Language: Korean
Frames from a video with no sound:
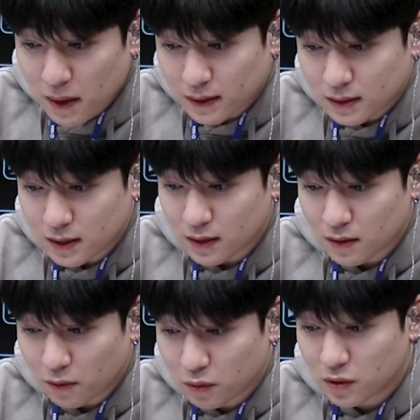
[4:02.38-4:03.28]

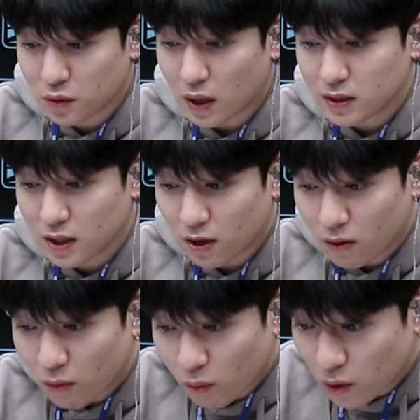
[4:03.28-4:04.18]
빵디, 오늘도
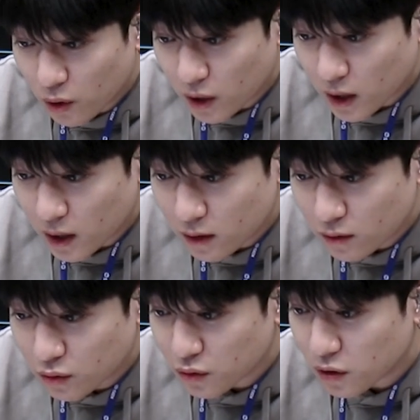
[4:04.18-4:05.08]
안녕, 월요일,
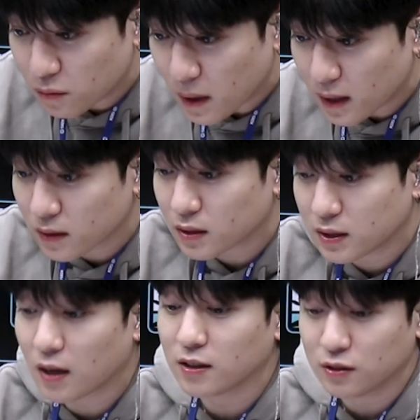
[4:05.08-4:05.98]
수요일만
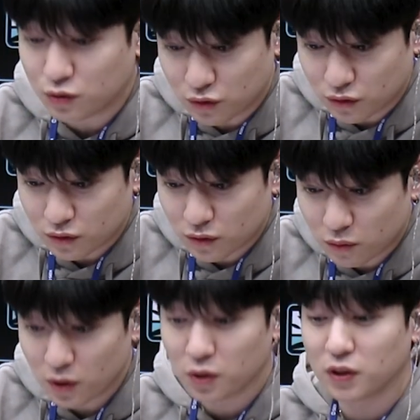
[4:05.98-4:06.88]
기다리는 중,
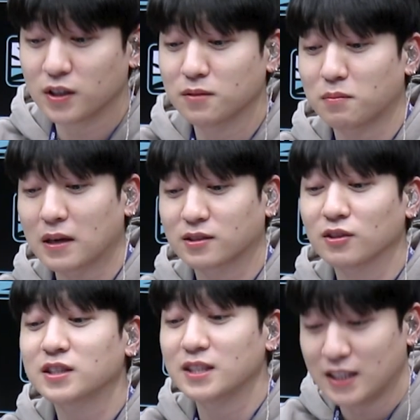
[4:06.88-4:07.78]
월요일은
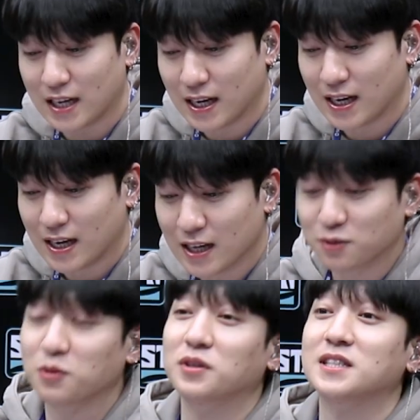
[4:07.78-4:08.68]
박성진이야. 아,
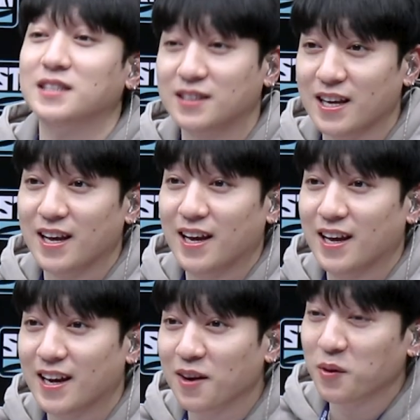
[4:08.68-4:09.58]
수요일은
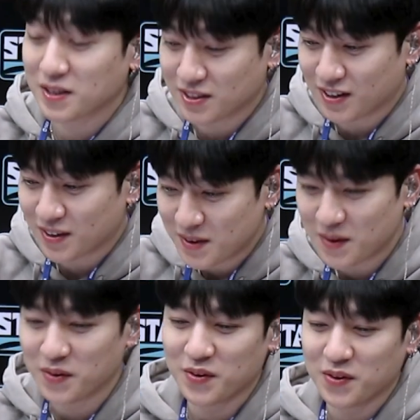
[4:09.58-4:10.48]
쓰제라고 해서,
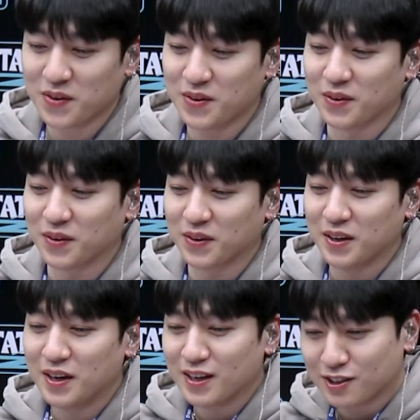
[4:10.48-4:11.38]
어,
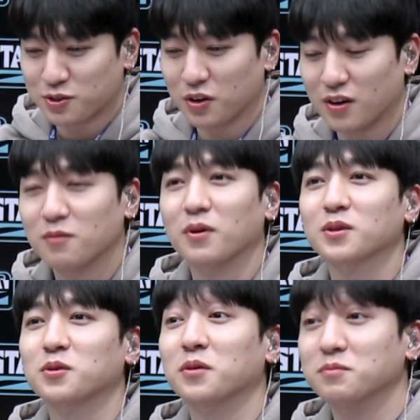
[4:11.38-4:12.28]
그쵸.
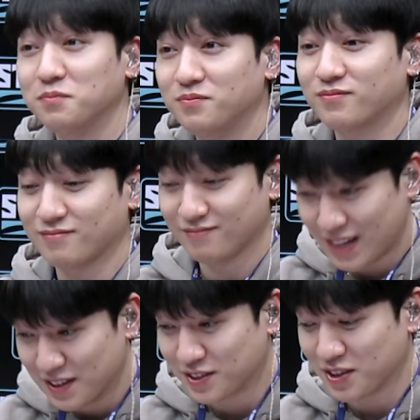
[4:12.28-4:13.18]
뭐 또,
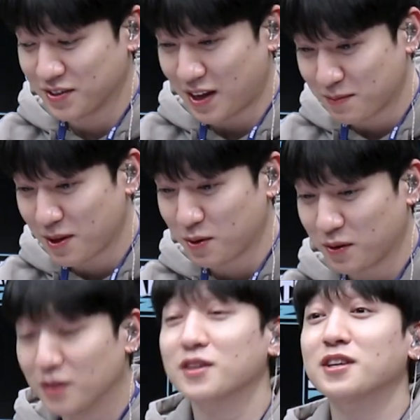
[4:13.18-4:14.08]
저
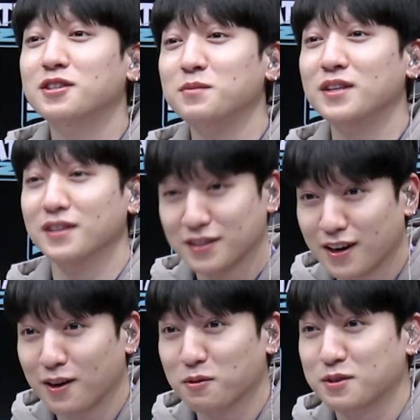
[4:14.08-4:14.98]
나름대로 열심히
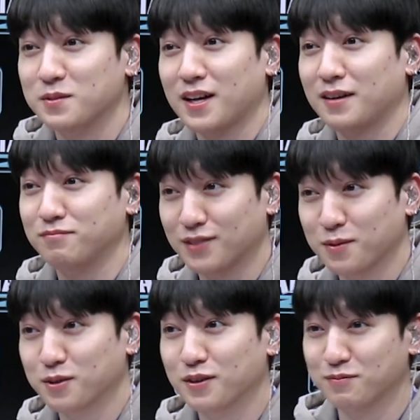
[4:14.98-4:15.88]
살아가고 있습니다.
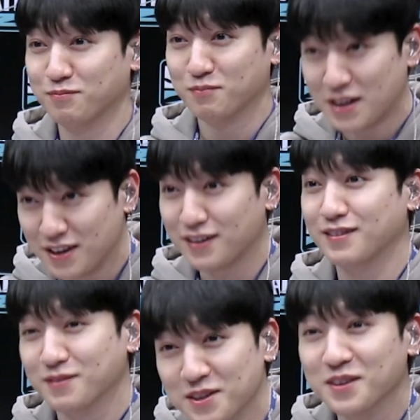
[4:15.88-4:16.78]
여러분, 많이
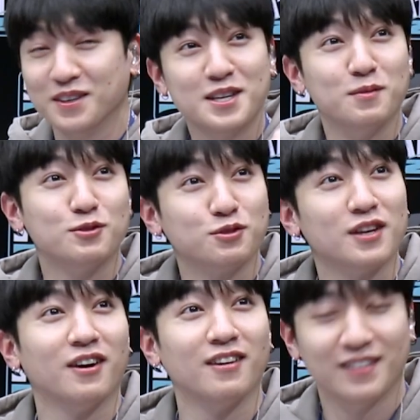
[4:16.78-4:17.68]
뭐, 힘을 주세요.